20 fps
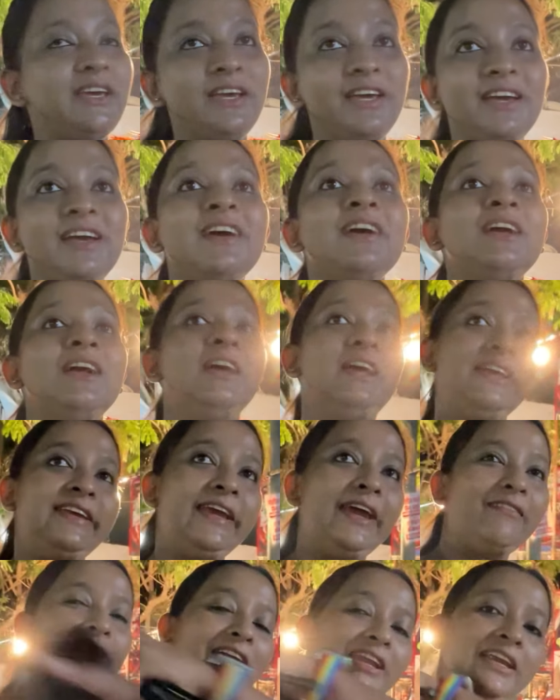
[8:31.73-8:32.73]

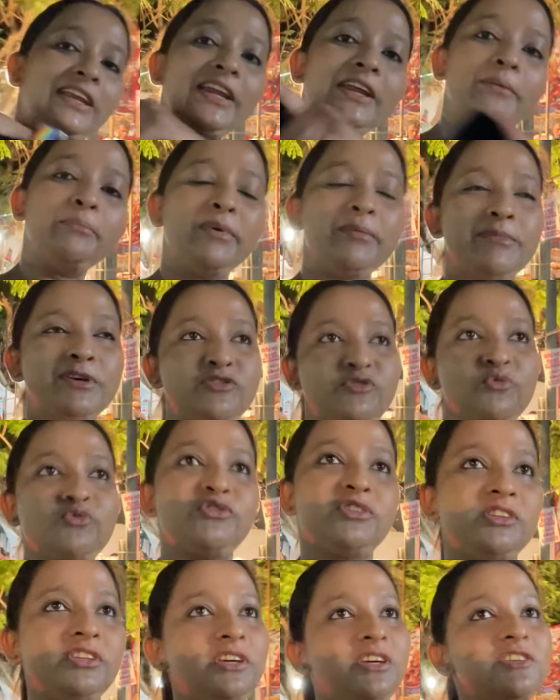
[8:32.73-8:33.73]
कि ये वाले लेन में मैं
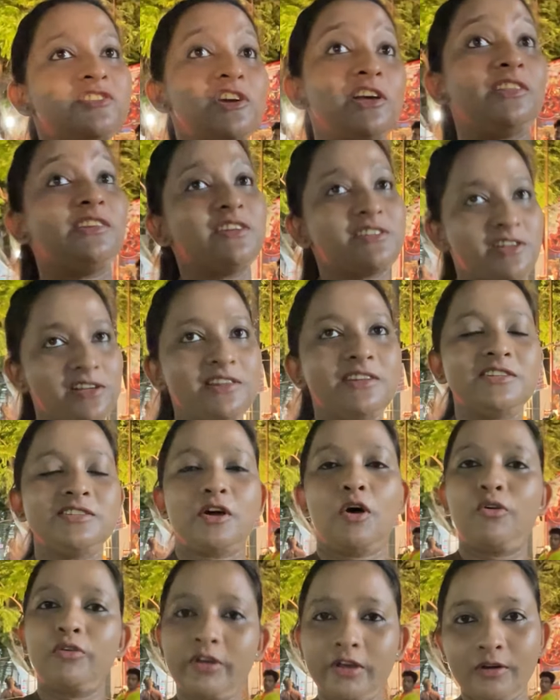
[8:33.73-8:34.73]
सोच रही थी कि चलते चलते
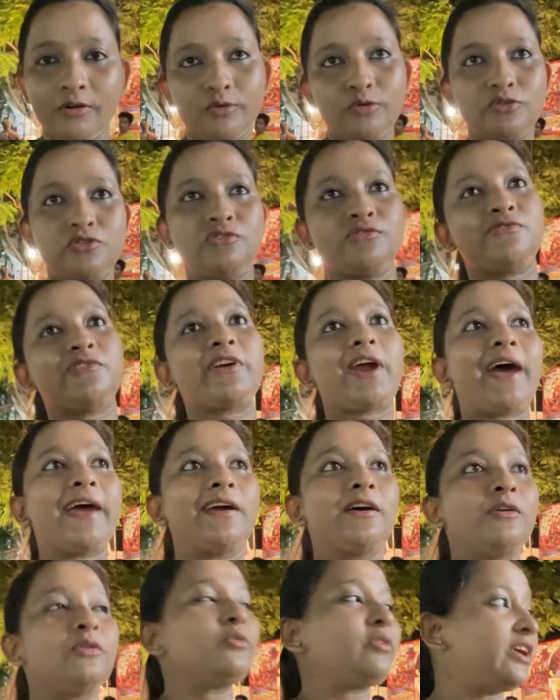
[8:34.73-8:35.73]
जाऊंगी और कुछ
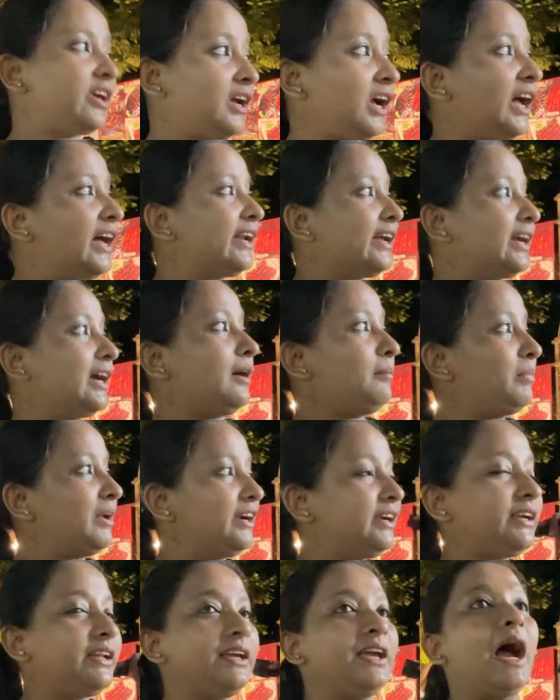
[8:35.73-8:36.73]
ट्राई करूंगी खाने का
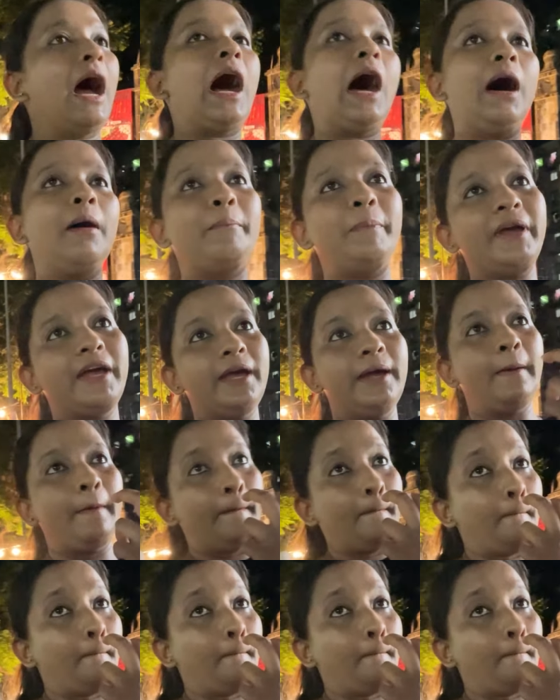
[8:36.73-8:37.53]
बट यहाँ पे